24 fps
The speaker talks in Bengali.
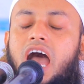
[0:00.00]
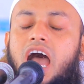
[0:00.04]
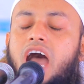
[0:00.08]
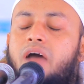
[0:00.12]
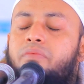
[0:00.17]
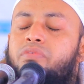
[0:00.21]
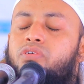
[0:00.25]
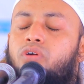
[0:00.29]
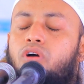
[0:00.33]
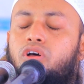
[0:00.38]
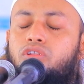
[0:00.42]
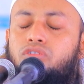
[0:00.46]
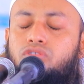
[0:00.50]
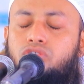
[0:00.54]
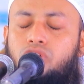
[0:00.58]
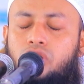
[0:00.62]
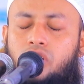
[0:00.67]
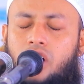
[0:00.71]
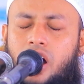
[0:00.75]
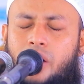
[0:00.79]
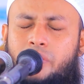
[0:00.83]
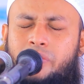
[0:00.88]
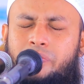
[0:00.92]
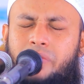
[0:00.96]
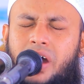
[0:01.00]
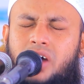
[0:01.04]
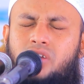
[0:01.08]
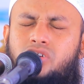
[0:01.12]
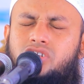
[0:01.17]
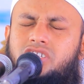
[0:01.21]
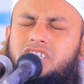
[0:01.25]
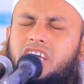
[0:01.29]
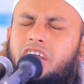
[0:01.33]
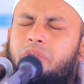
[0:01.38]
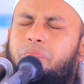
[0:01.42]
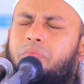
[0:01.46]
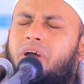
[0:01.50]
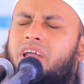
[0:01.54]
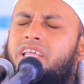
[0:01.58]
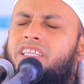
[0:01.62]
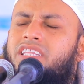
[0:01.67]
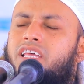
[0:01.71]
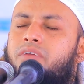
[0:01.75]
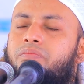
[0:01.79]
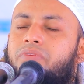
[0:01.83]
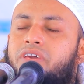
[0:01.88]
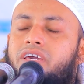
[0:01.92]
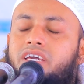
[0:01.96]
আমি অন্ধ আমি মানুষের
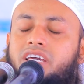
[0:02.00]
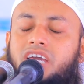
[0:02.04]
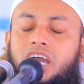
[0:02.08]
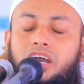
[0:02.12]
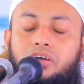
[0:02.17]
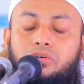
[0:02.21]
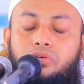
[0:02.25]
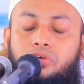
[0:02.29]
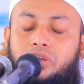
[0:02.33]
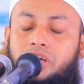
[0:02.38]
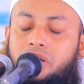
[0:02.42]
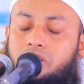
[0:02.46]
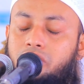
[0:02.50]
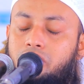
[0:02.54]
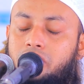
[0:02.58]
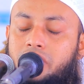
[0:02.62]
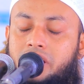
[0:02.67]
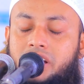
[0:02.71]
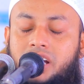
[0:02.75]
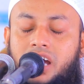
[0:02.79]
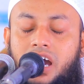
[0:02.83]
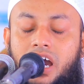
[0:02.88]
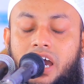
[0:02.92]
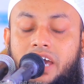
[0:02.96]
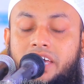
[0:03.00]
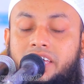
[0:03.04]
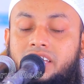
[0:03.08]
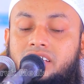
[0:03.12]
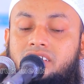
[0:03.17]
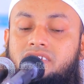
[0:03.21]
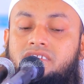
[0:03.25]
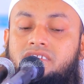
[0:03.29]
বাড়িতে ভিক্ষা করে করে খাই